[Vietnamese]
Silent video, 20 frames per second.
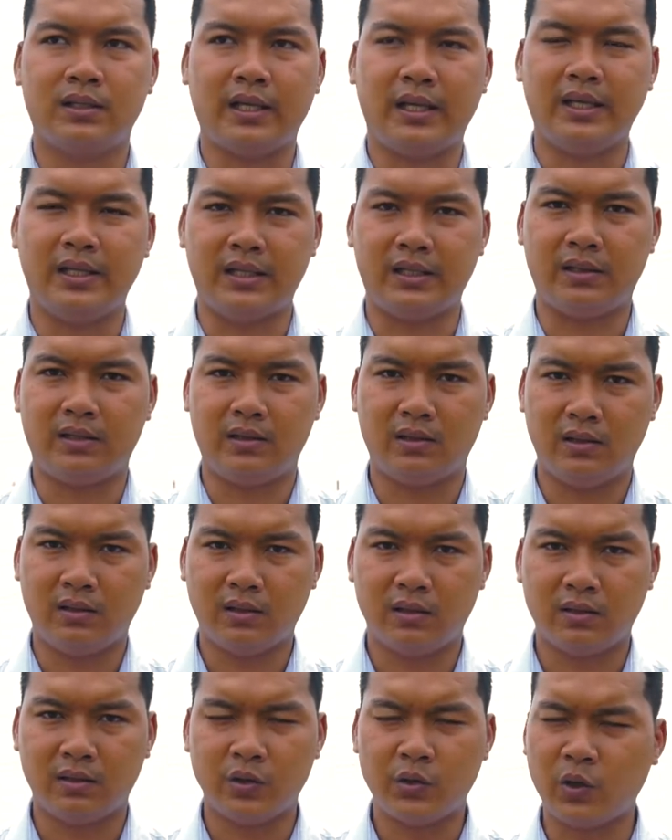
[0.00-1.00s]
Tại vì
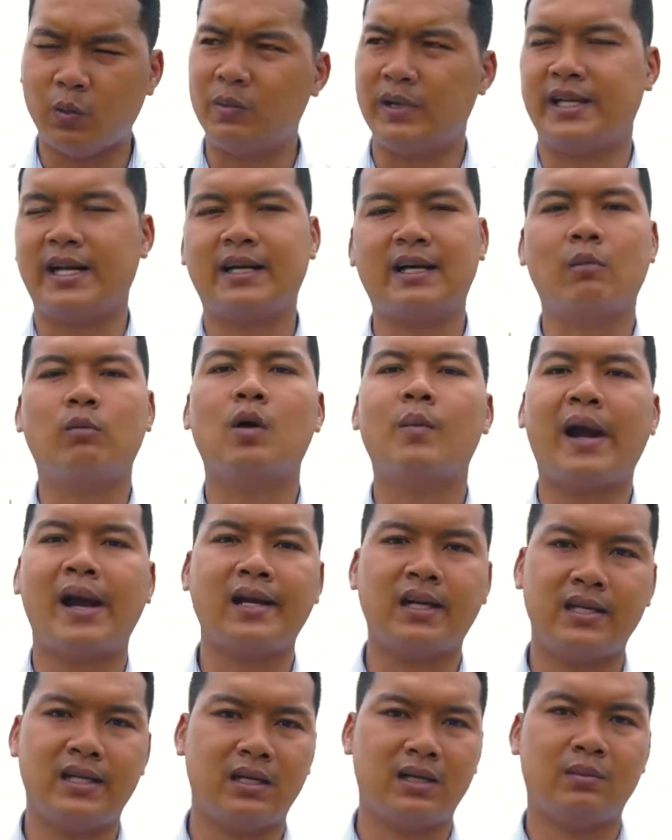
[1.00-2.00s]
nói chung là Nhân không có
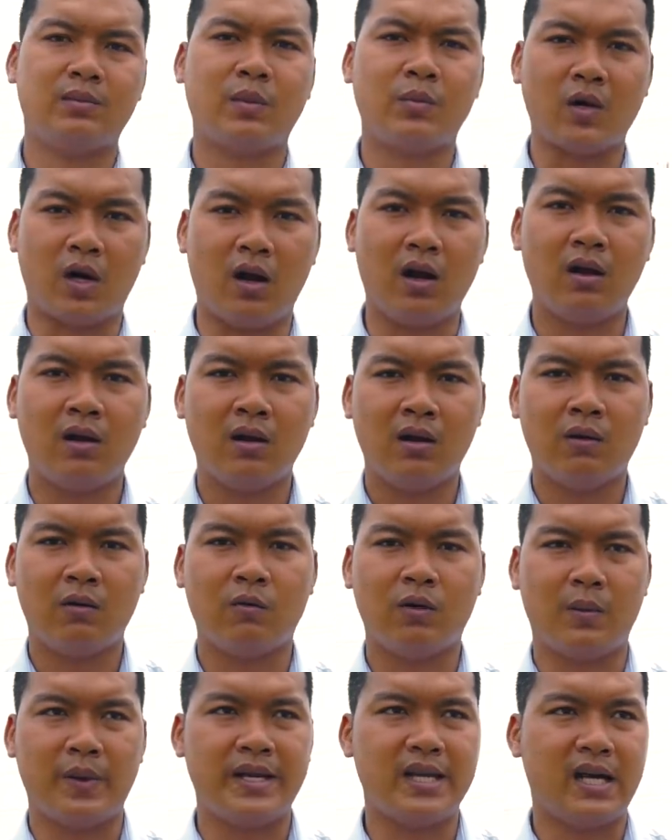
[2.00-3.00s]
bán thì Nhân không nắm rõ,
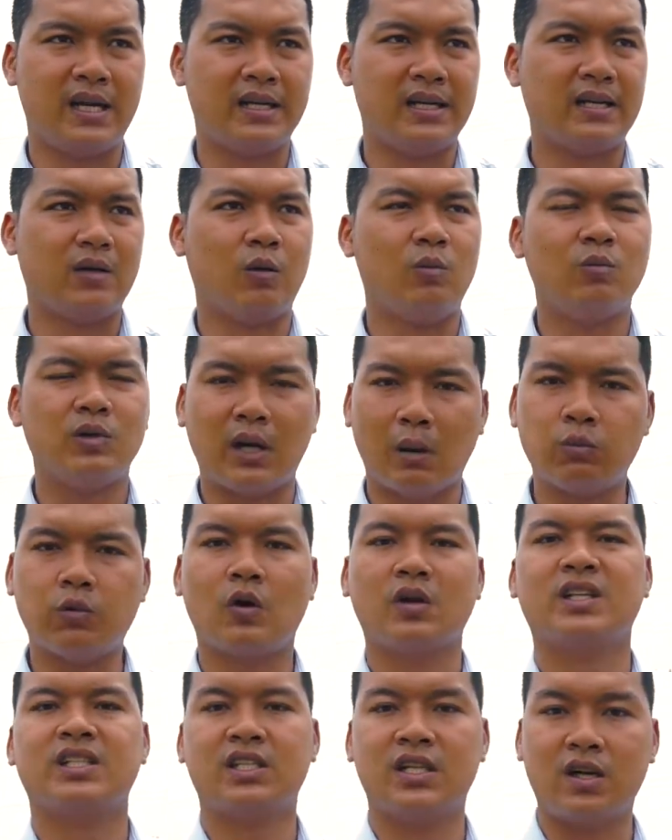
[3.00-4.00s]
và bây giờ Nhân cũng không
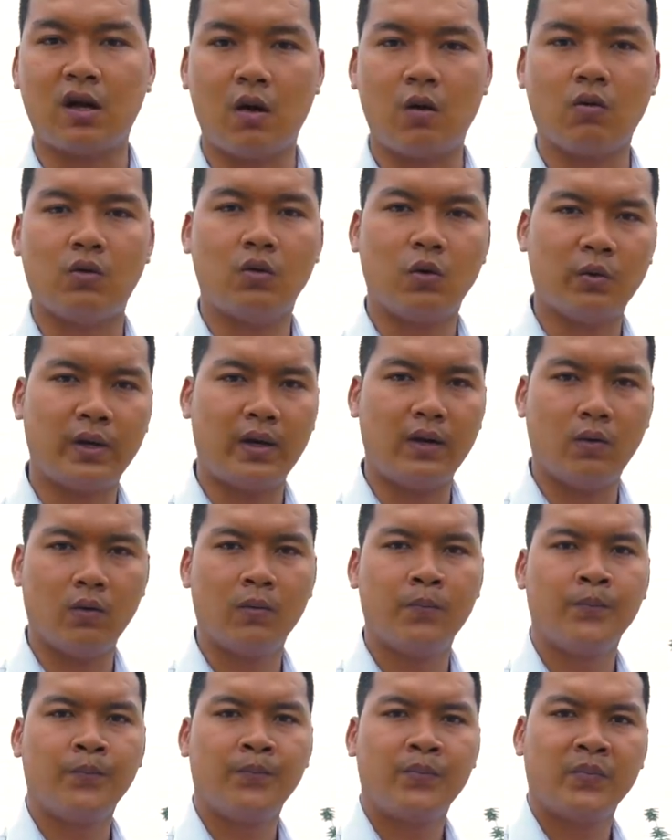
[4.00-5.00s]
có cái sơ đồ của khu này luôn.